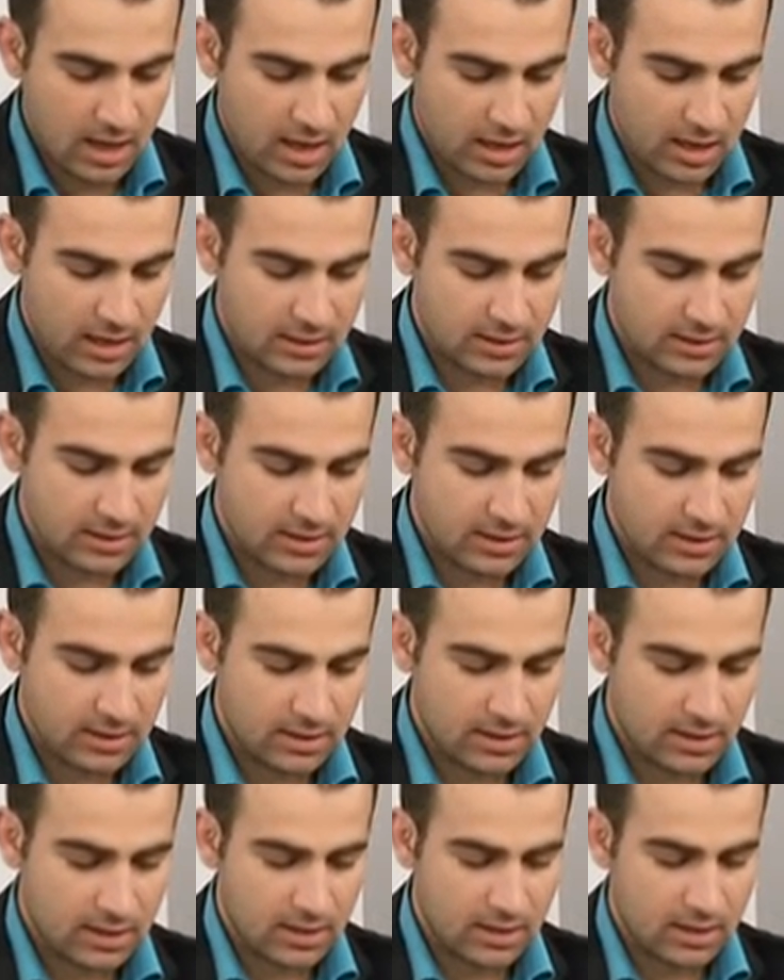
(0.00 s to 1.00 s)

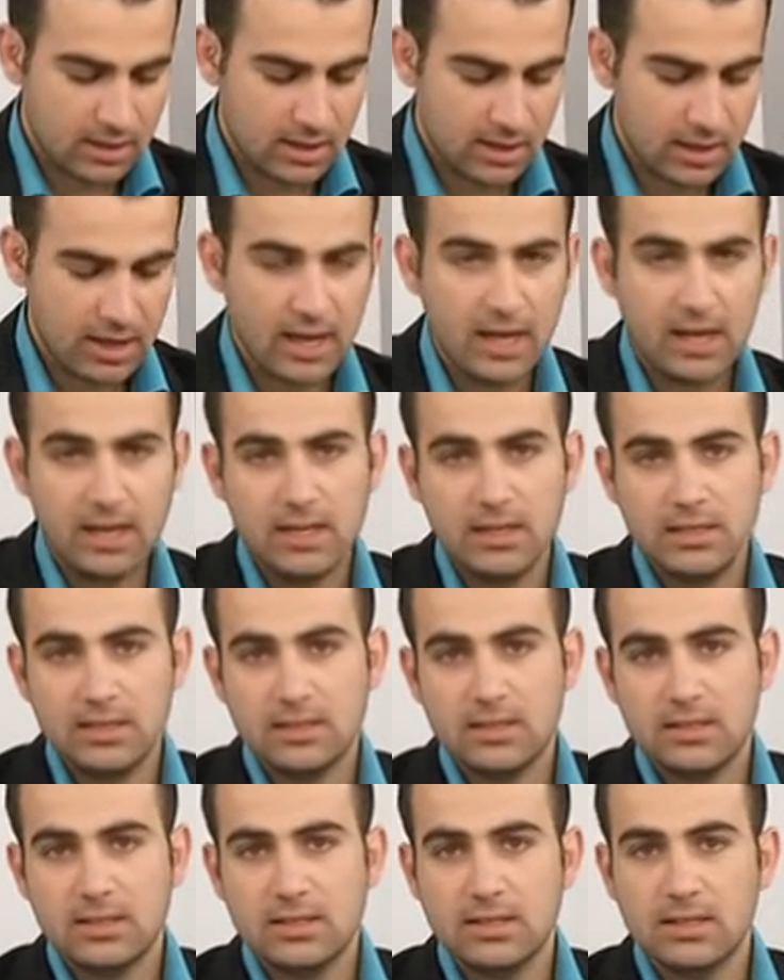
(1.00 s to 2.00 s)
التي آه،
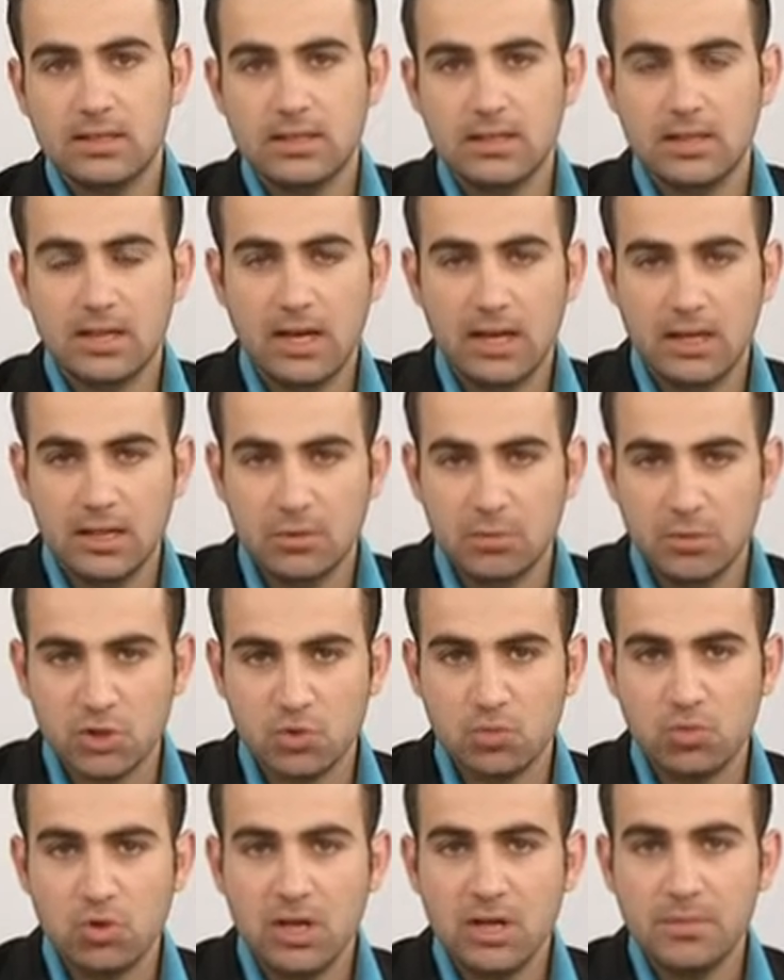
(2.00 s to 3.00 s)
أعلنت آه، عن
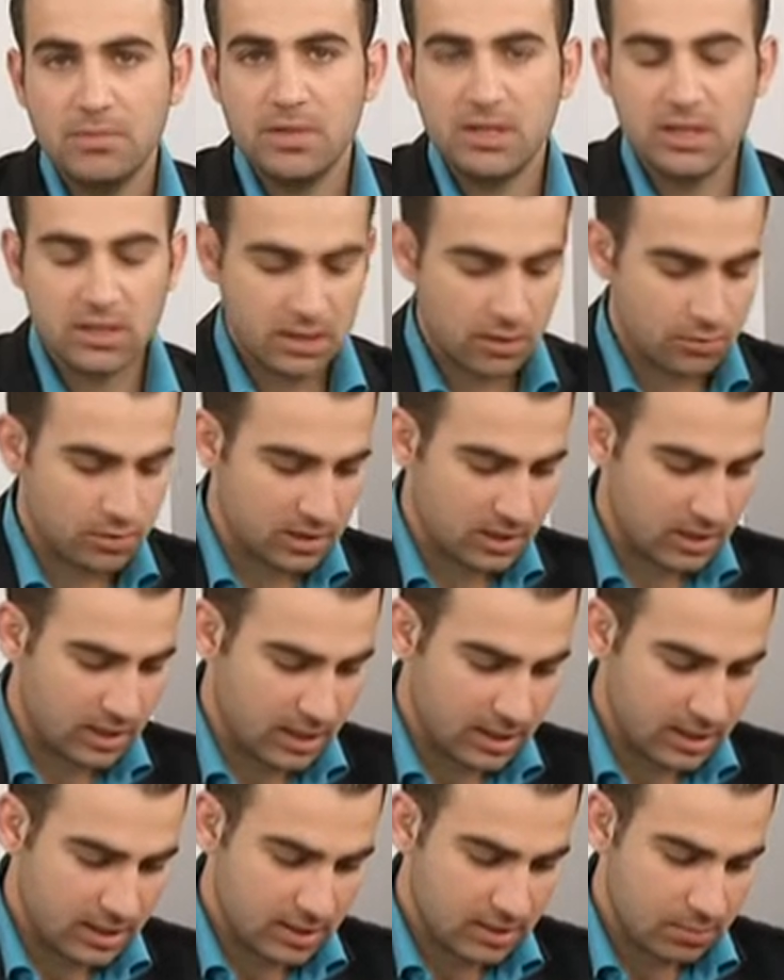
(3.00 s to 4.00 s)
مجموعة من
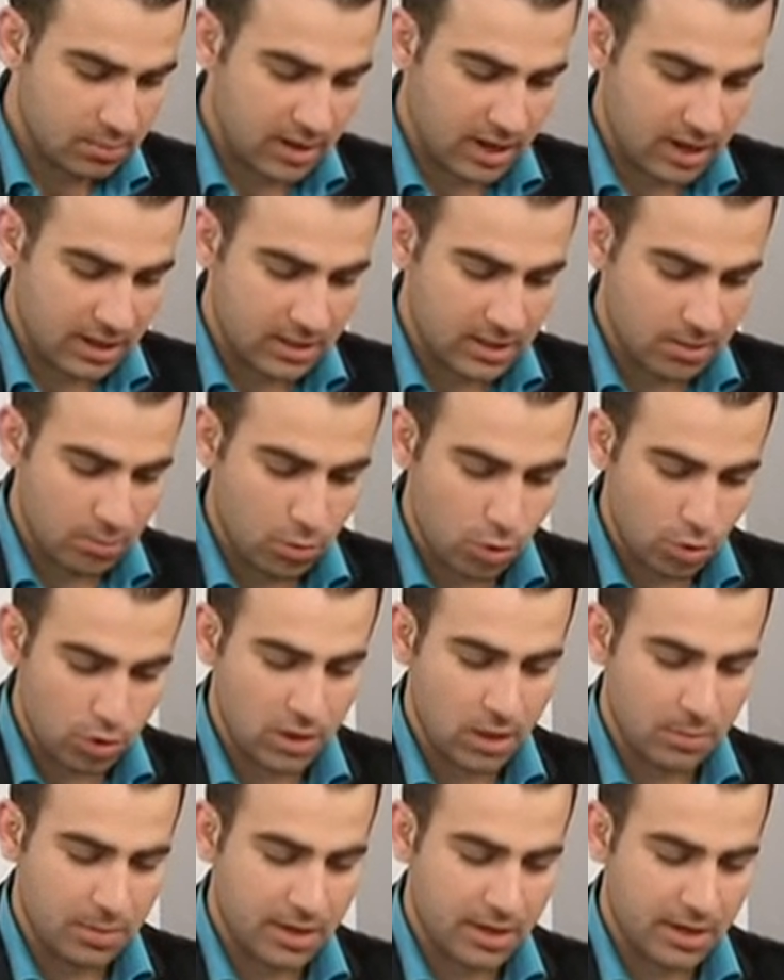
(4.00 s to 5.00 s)
التوصيات بعد
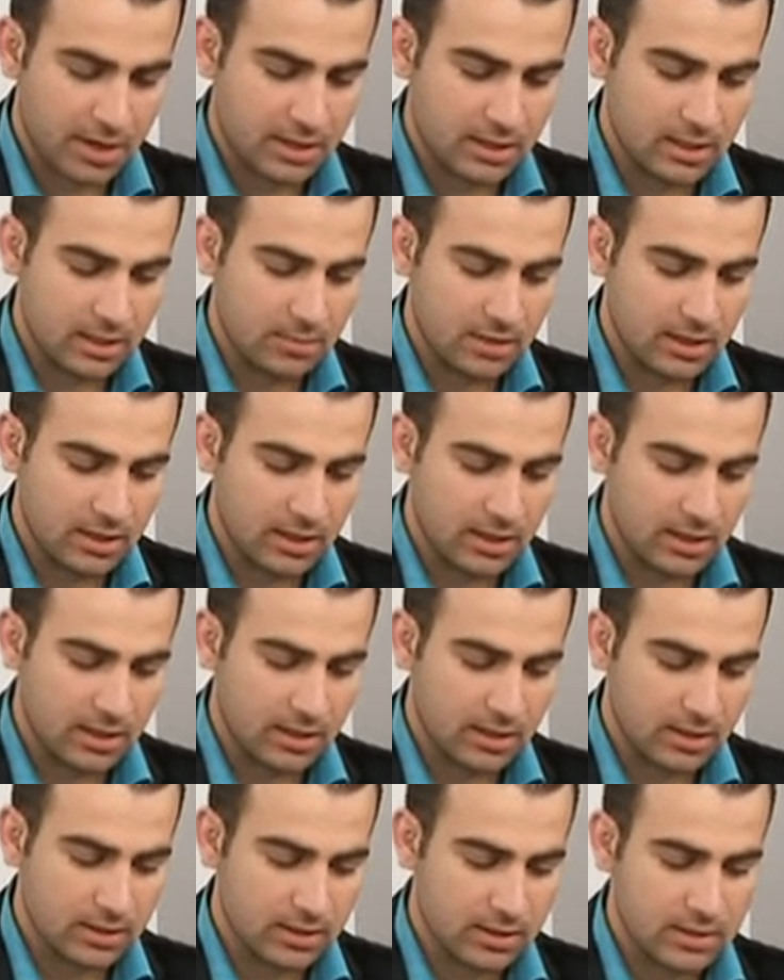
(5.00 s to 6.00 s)
مؤتمر التنمية
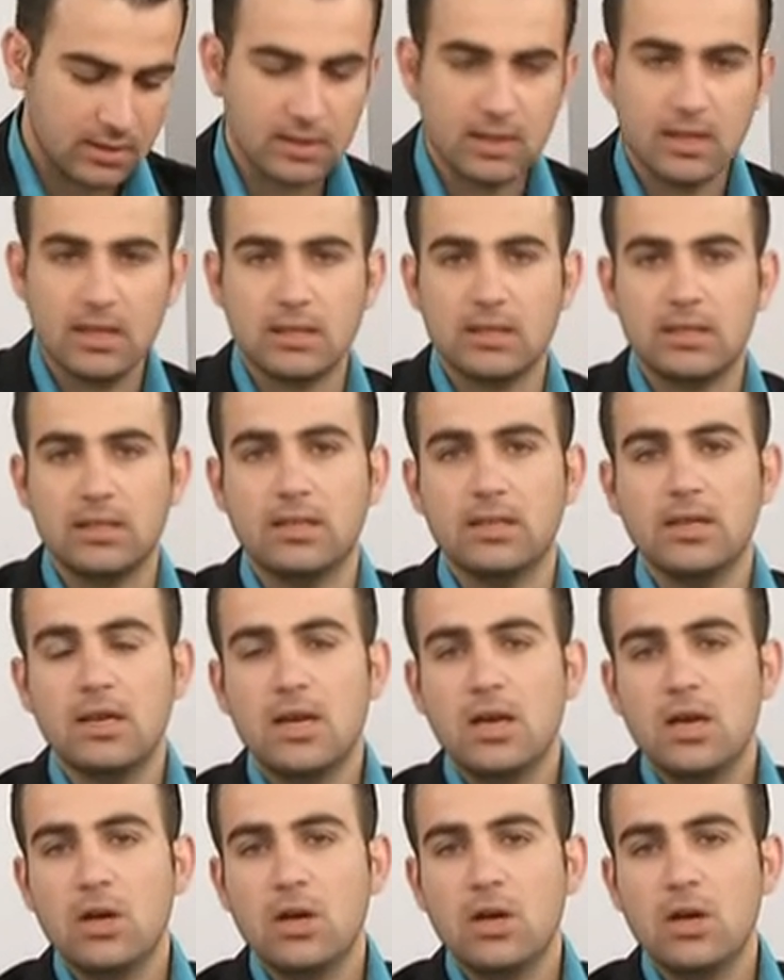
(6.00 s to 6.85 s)
الاقتصادي